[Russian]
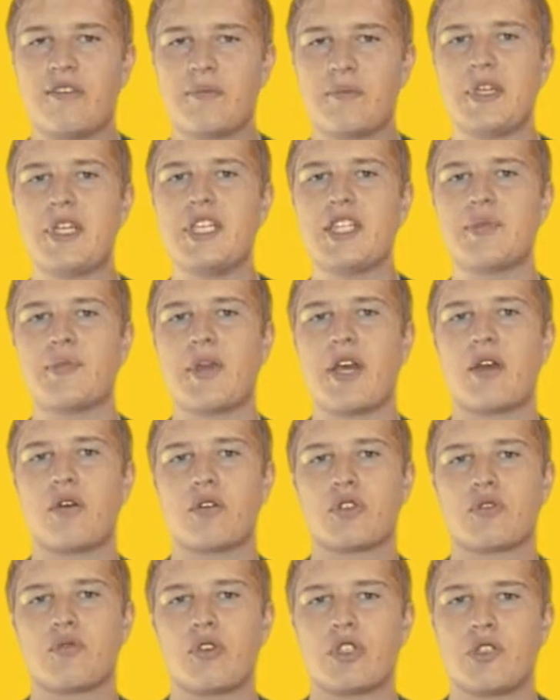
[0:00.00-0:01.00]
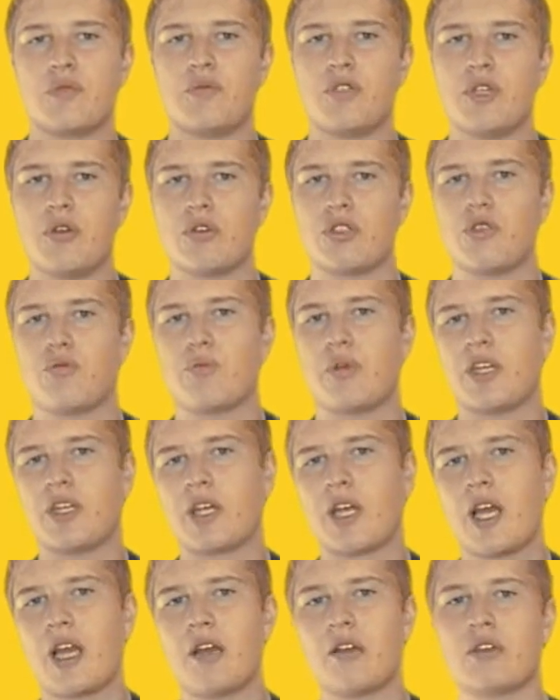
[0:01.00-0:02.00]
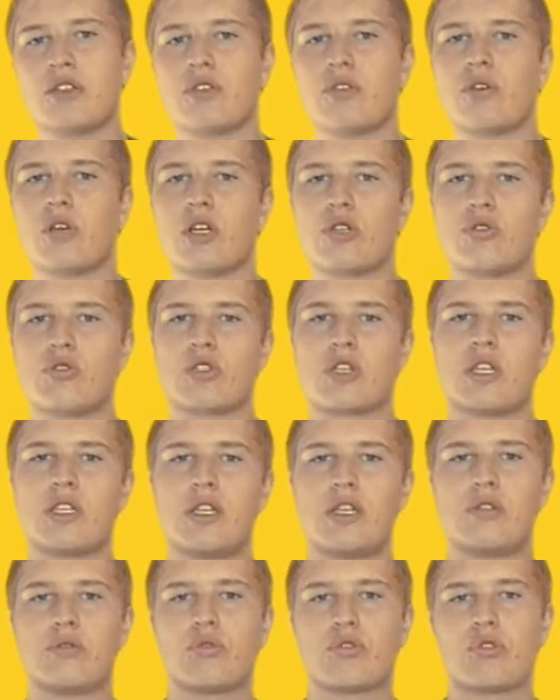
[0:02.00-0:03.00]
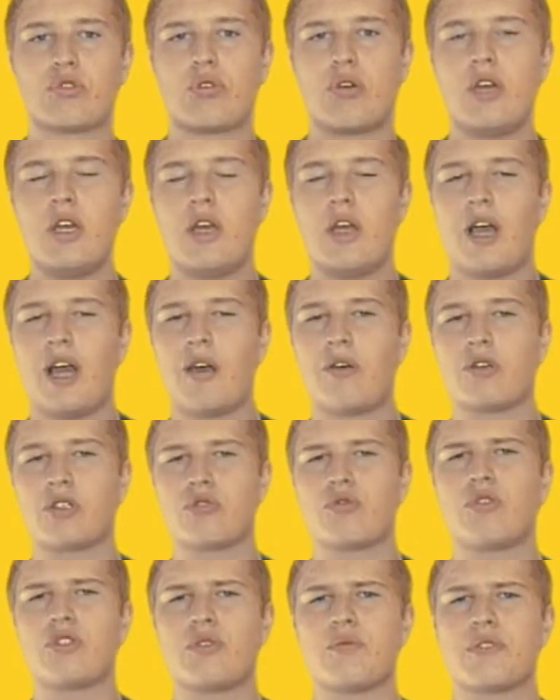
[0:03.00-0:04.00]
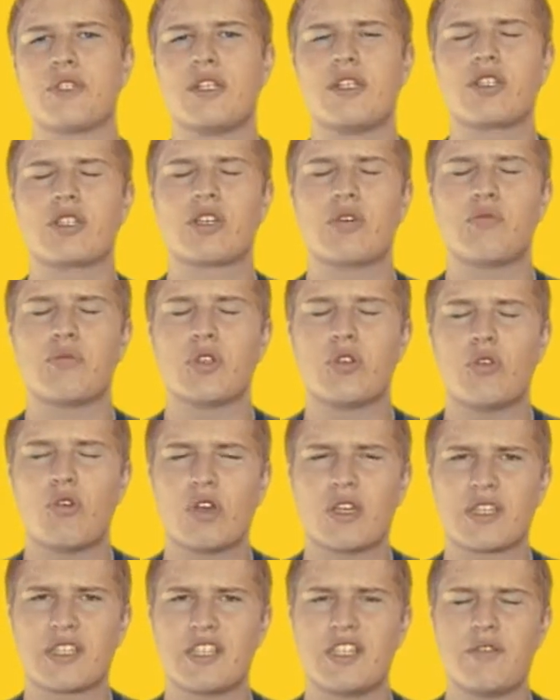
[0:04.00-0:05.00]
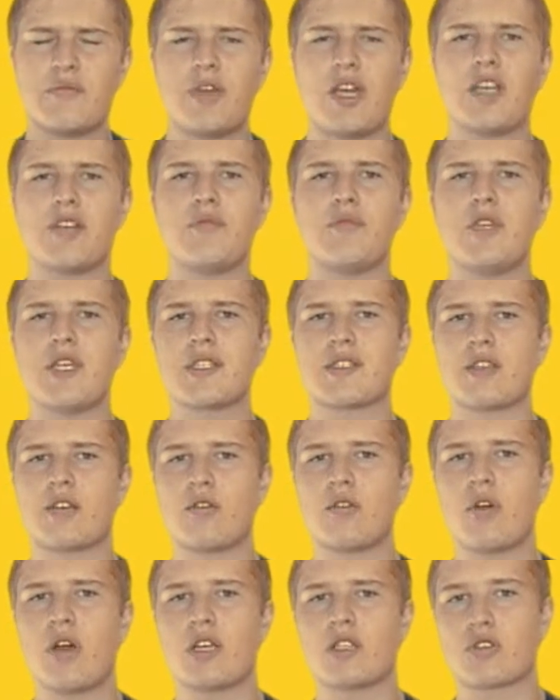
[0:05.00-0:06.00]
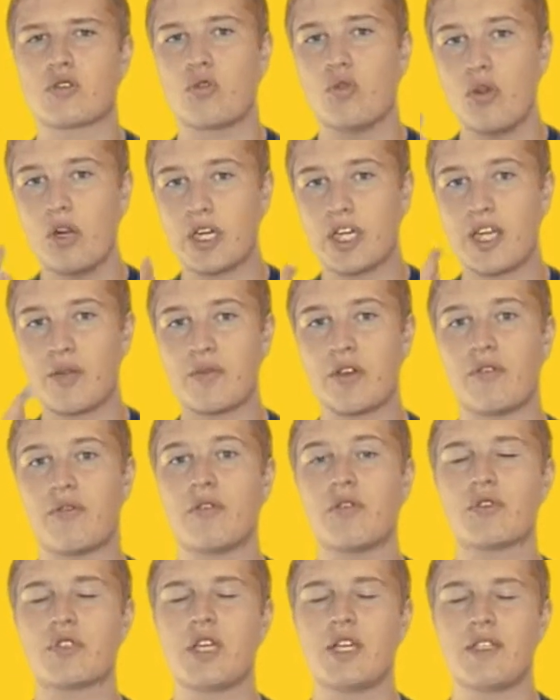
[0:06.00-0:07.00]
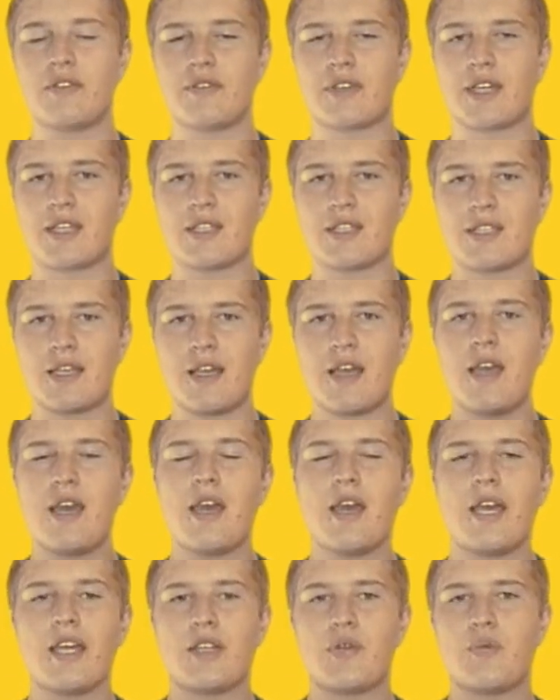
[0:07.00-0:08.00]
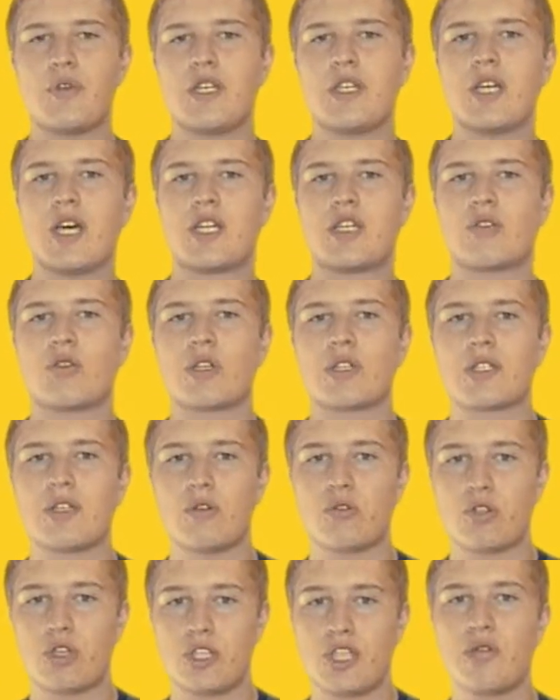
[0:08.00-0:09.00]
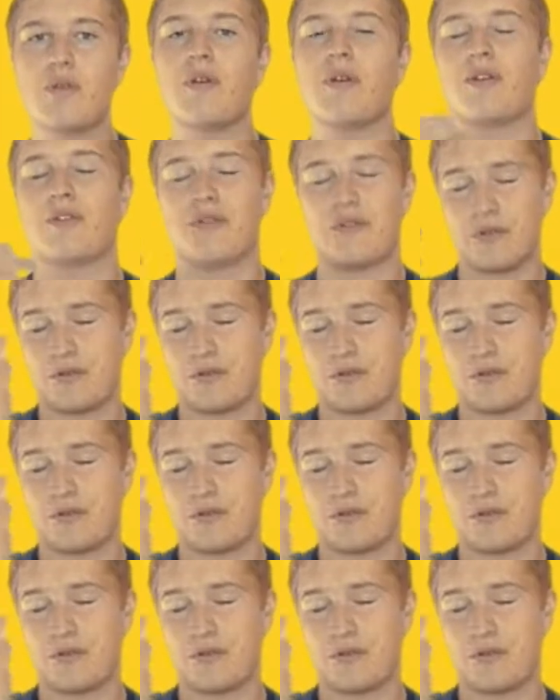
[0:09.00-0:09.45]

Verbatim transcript: В принципе, iOS 8 мне очень понравилось, но хочу сказать то, что iOS 8 слишком много занимает места. Ну а сколько именно, вы узнаете в конце этой передачи. Ну а следующая тема,